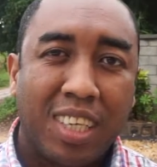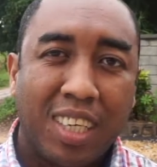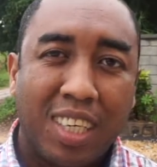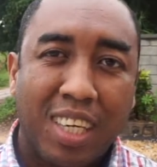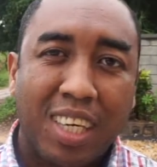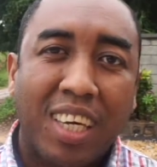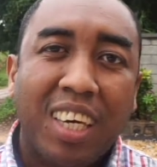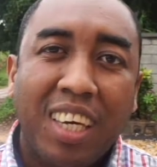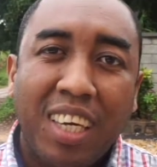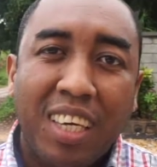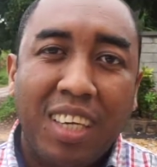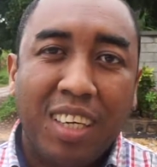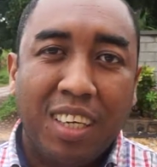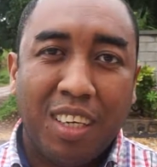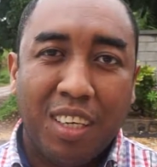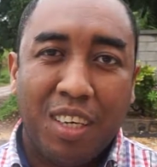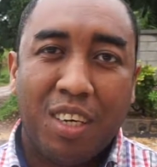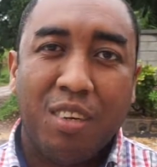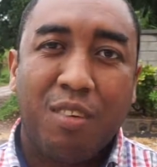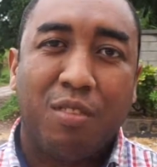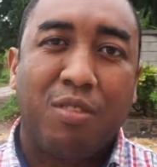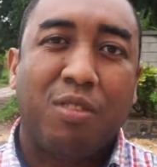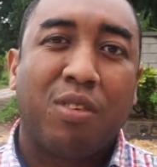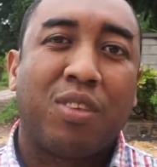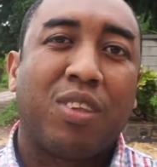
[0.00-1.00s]
qui
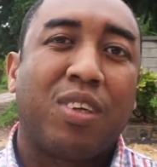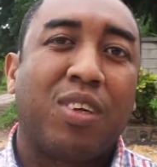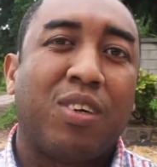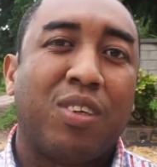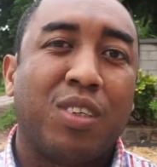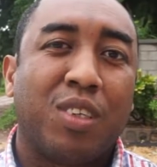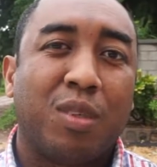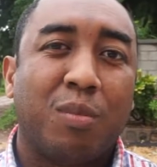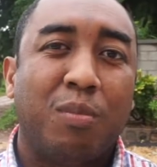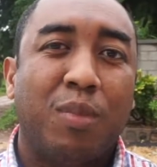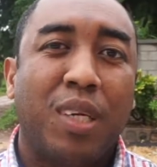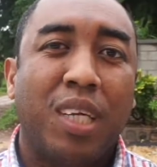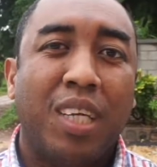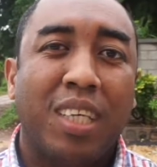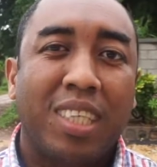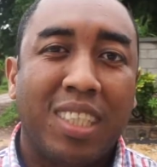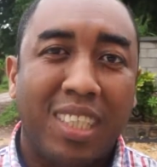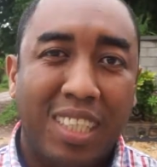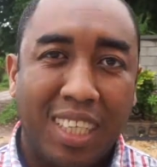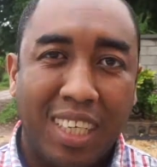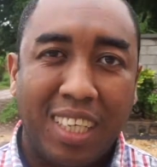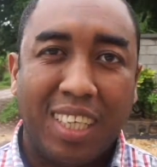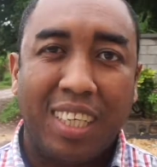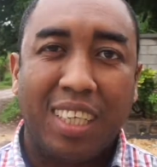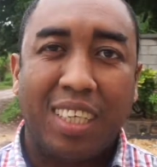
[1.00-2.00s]
vous transmettent
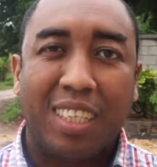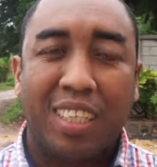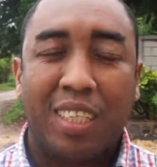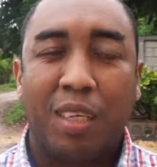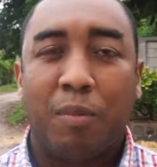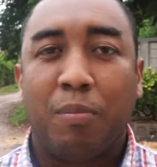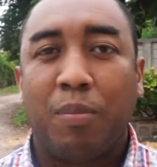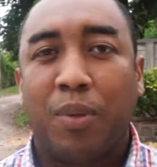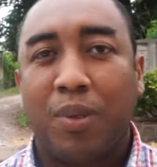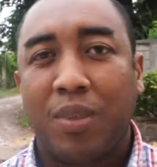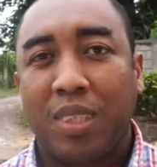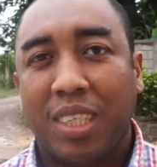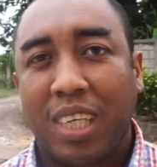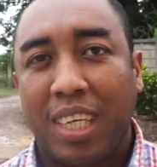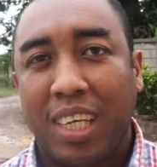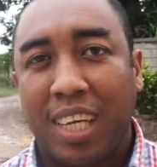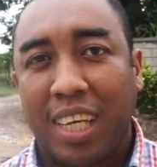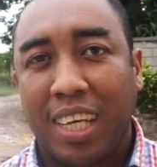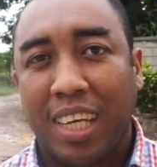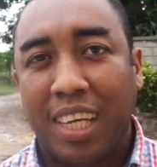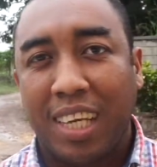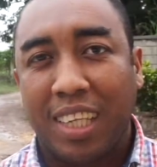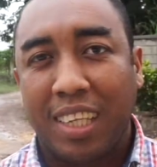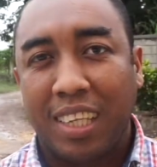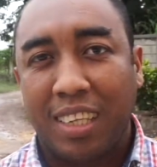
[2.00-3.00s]
ces pensées
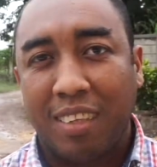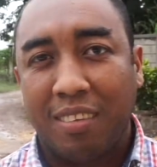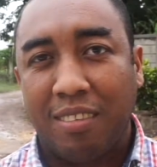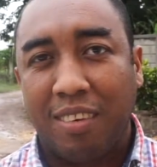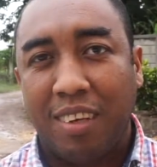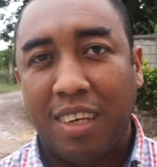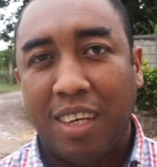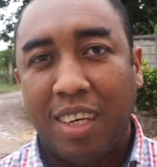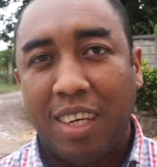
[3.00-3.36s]
négatives.